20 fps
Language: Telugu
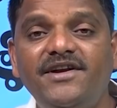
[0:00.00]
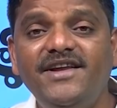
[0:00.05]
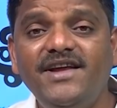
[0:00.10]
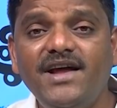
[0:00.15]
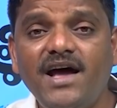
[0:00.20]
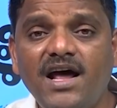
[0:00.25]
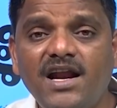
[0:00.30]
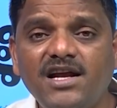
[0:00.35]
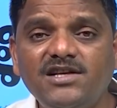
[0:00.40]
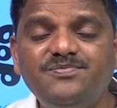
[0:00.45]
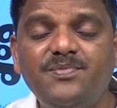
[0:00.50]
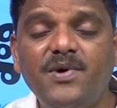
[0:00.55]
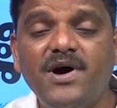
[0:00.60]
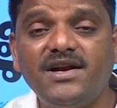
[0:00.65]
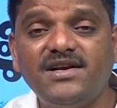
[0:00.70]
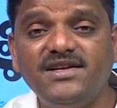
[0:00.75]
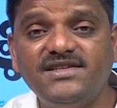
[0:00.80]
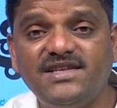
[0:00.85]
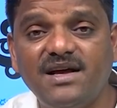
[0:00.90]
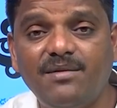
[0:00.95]
టీఆర్ఎస్
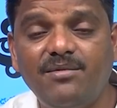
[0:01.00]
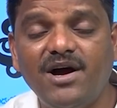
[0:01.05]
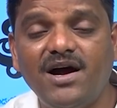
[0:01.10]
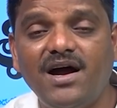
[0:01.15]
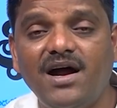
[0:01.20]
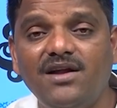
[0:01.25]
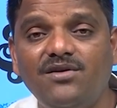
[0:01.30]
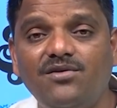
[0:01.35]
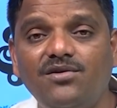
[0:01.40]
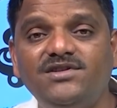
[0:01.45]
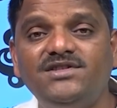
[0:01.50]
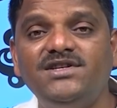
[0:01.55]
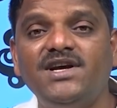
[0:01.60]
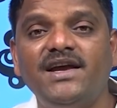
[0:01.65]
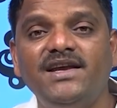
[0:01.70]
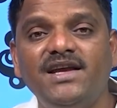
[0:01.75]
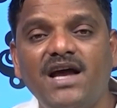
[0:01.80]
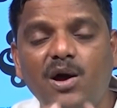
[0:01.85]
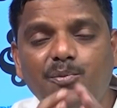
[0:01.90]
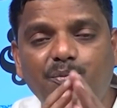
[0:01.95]
పార్టీ సభకాడికి వచ్చి
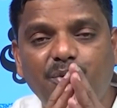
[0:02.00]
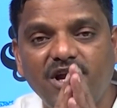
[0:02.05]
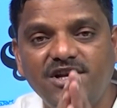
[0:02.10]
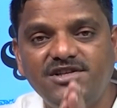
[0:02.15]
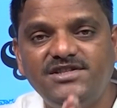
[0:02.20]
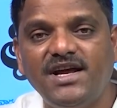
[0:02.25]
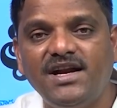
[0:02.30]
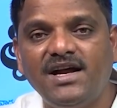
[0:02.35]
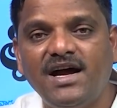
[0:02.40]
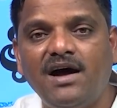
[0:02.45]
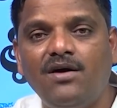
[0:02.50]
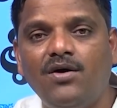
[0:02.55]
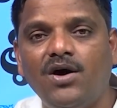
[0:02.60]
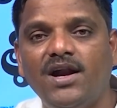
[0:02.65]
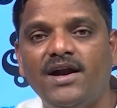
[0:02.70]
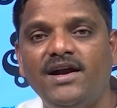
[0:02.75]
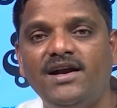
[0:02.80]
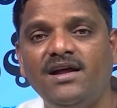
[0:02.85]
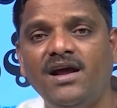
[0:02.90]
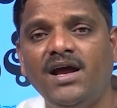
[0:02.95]
అయ్యా పెన్షన్
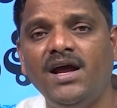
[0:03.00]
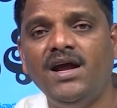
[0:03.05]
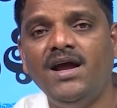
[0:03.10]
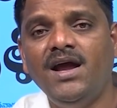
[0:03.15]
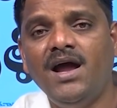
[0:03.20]
కావాలంటే